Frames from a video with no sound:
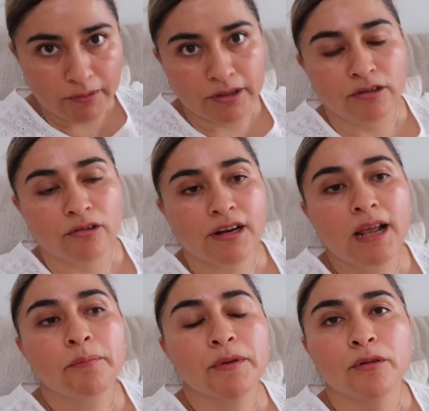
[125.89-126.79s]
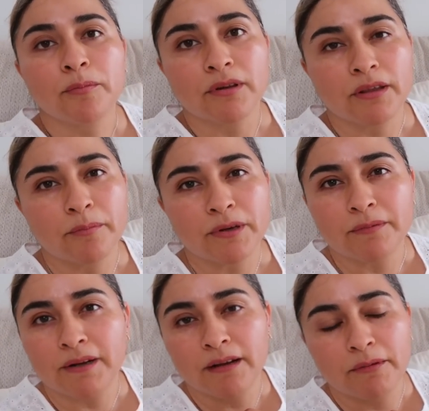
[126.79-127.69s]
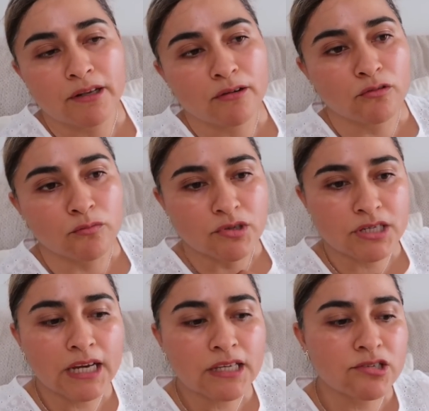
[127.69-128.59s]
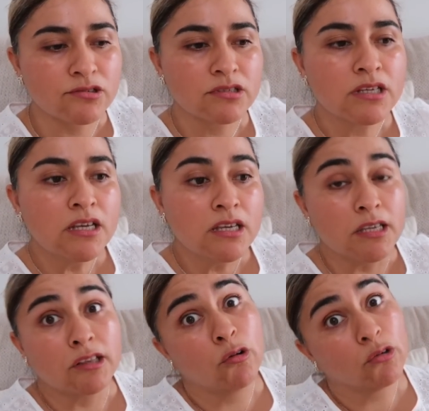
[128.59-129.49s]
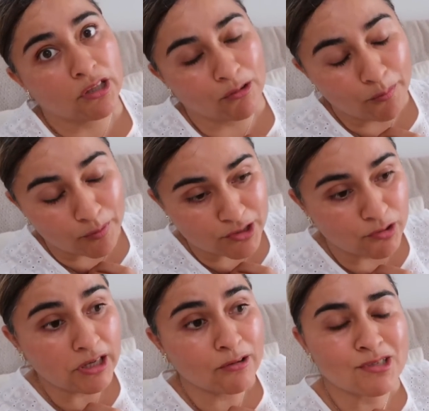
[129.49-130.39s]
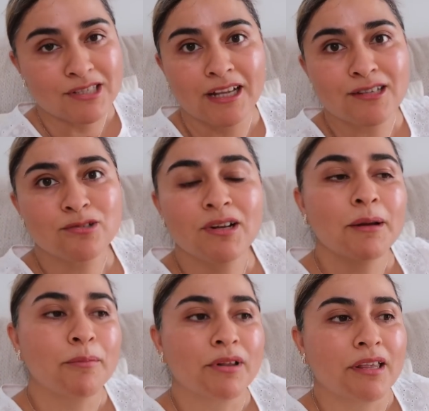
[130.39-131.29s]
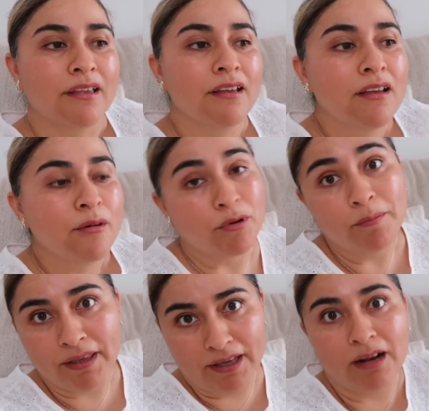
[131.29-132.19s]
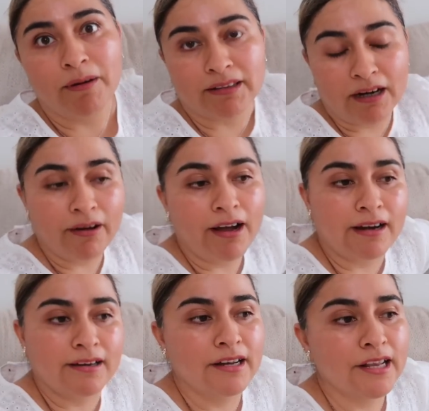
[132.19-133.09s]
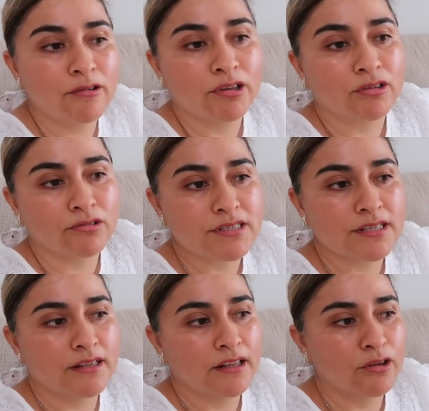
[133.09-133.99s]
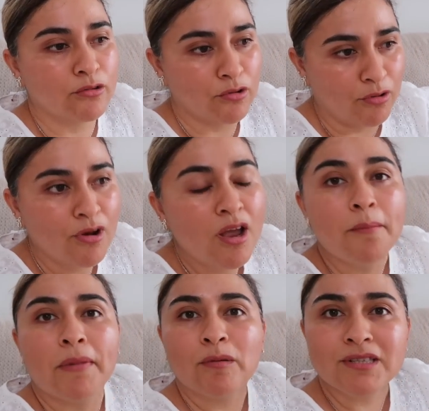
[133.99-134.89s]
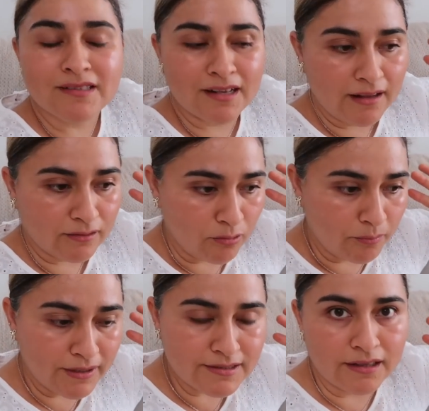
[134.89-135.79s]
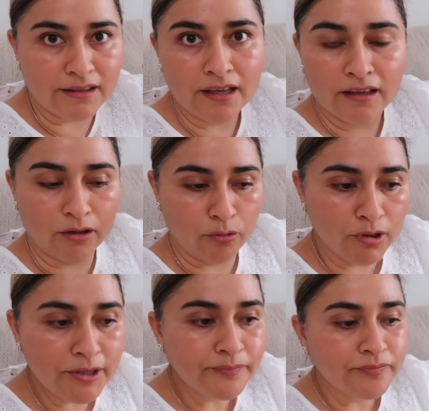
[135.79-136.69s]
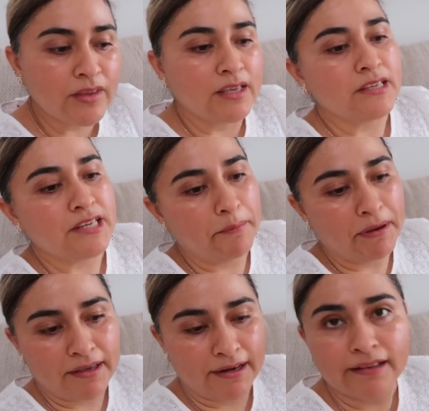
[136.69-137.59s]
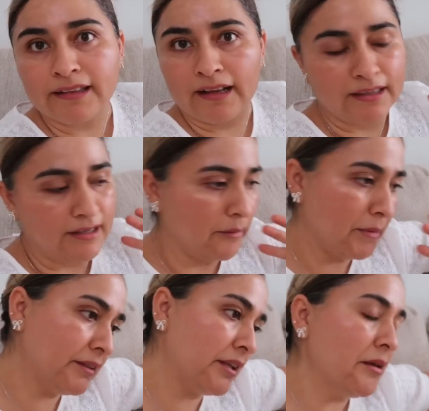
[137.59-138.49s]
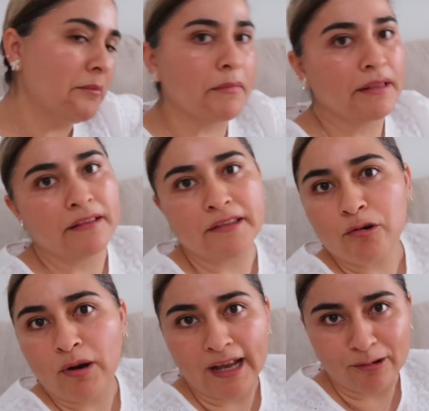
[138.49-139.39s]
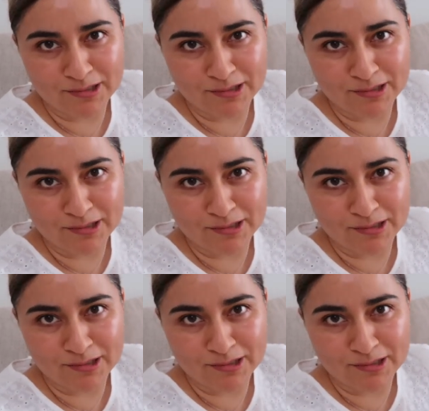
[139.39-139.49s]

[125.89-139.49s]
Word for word: que venirnos rápido porque pues van a venir los muchachos y luego tengo pues yo que cocinar sola porque pues mañana va a trabajar Leo, entonces le digo no, vamos a hacer las compras el día de hoy y ya mañana tranquilamente me dedico a la